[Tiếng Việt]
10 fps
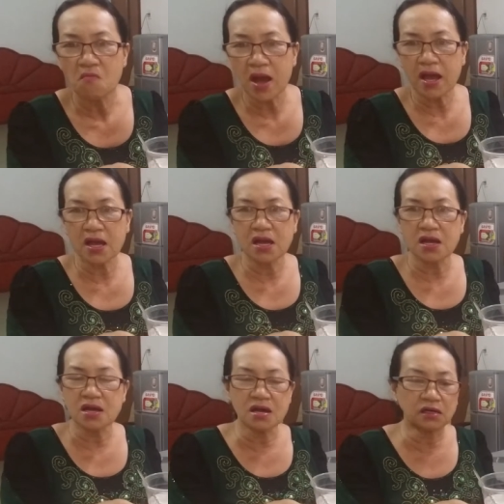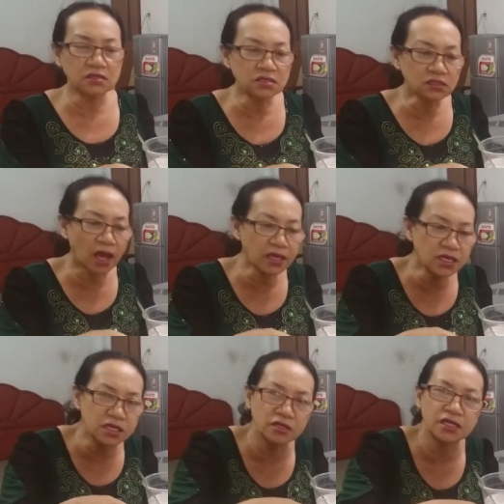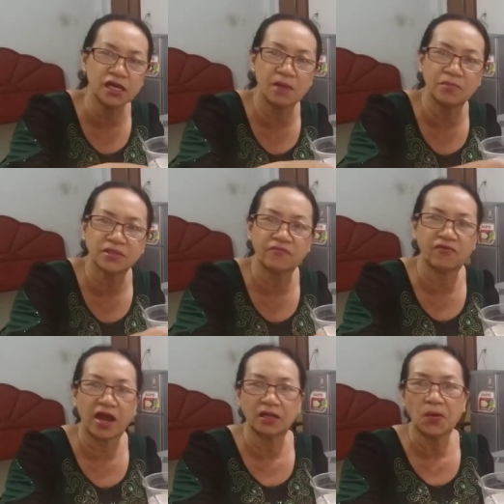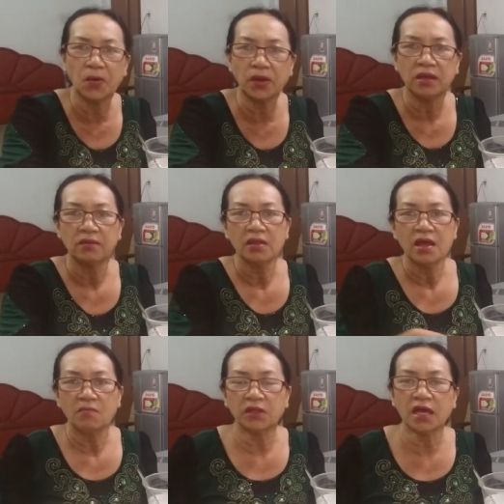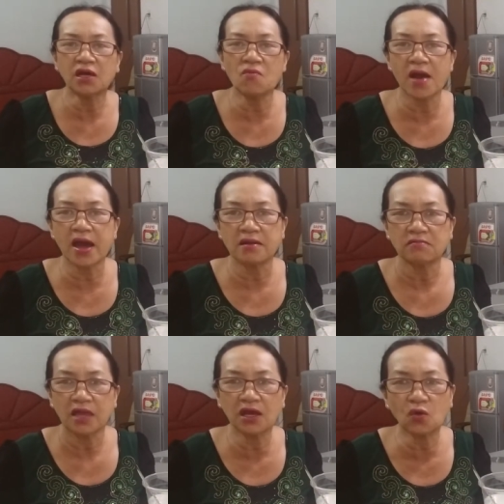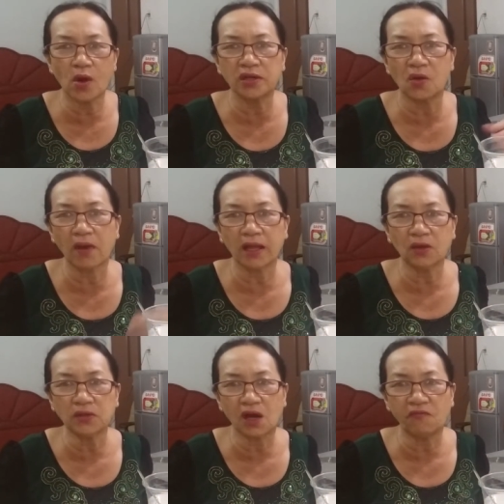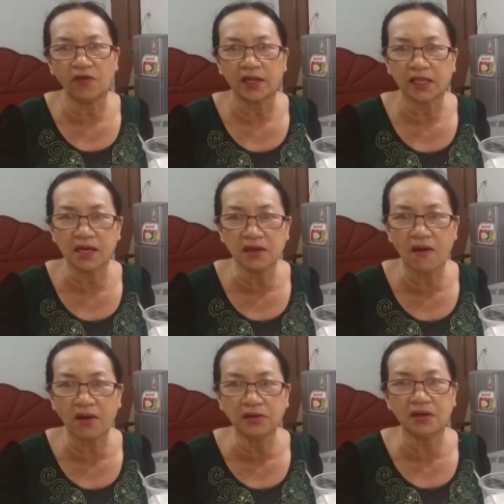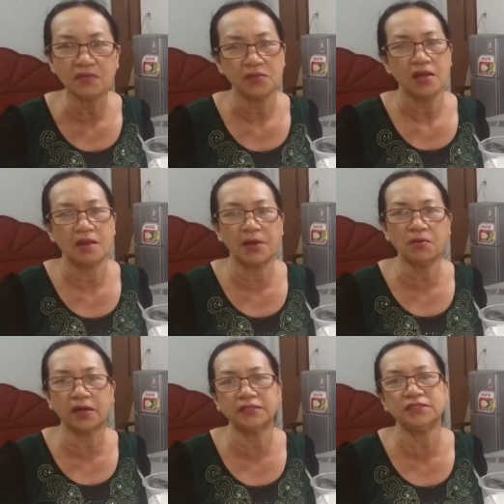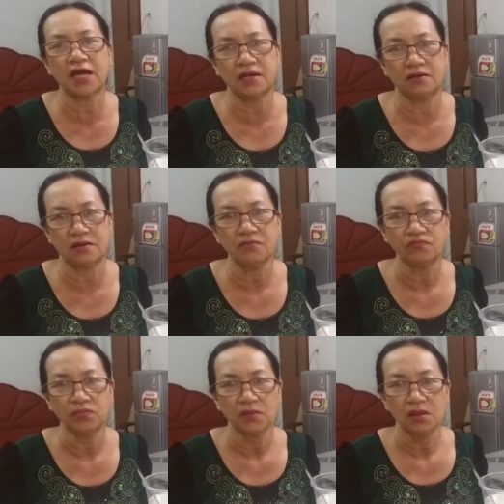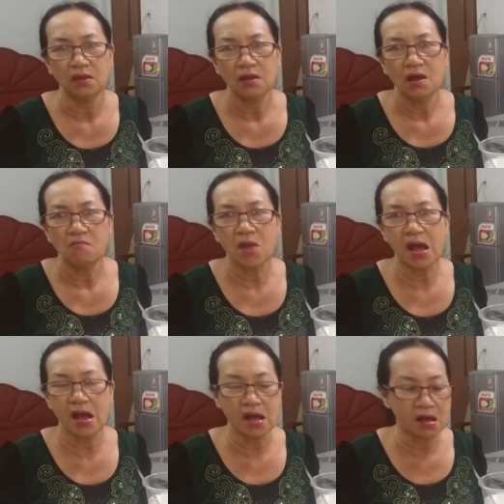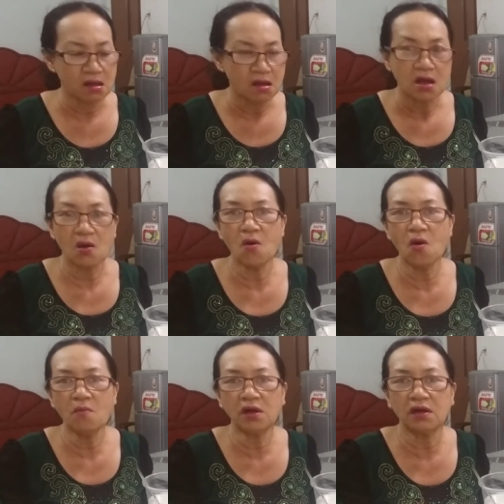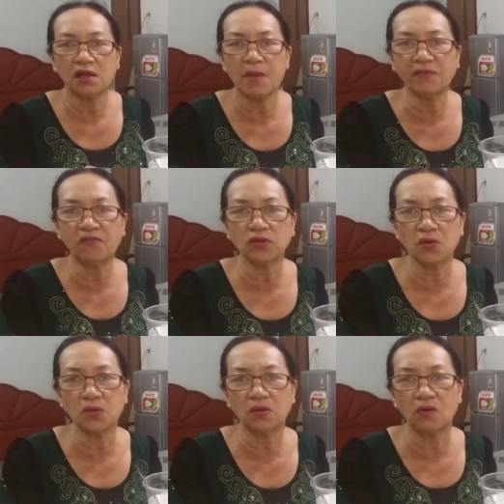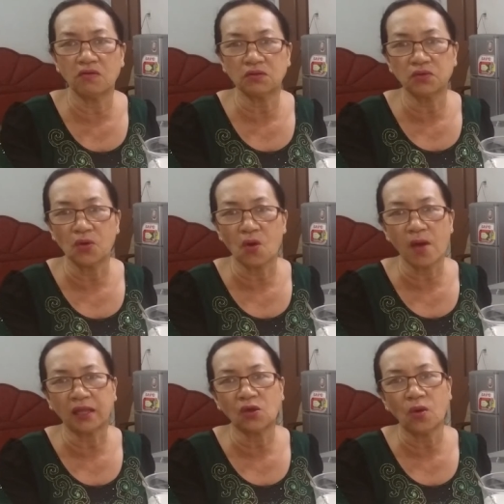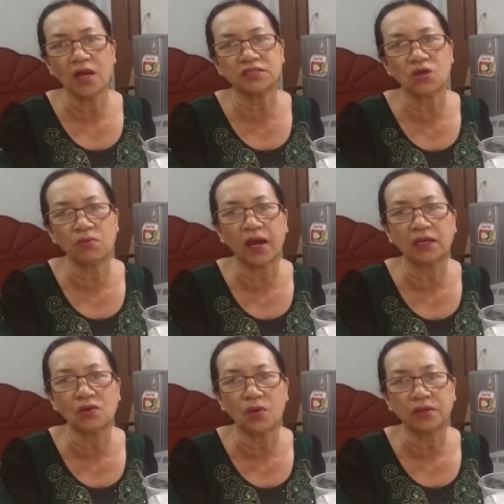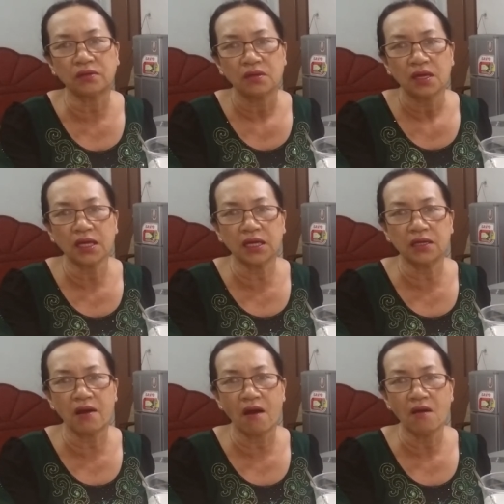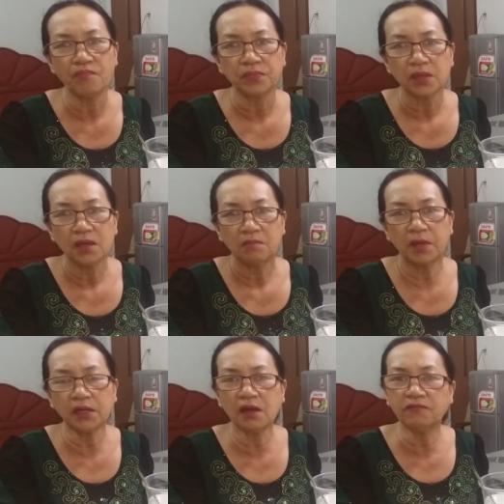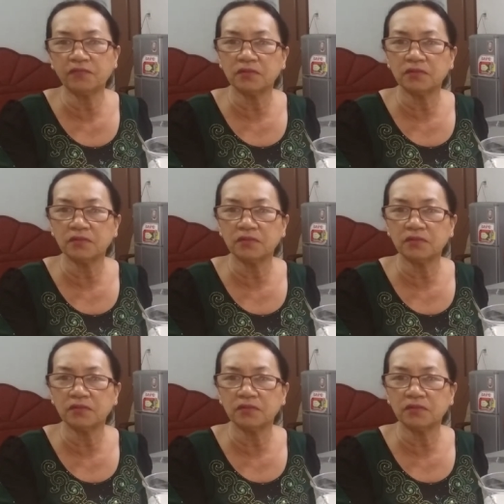mà à, cứ thấy nhìn ở dưới gầm sập vải thôi mà thấy công an thấy cái quần công an thôi không phải là thấy nó nữa là bắt đầu gắn chạy rồi mà có hôm mà nó bắt cô cho cô trong đồ công an thu hết gióng gánh luôn cái kỳ đó bắt hết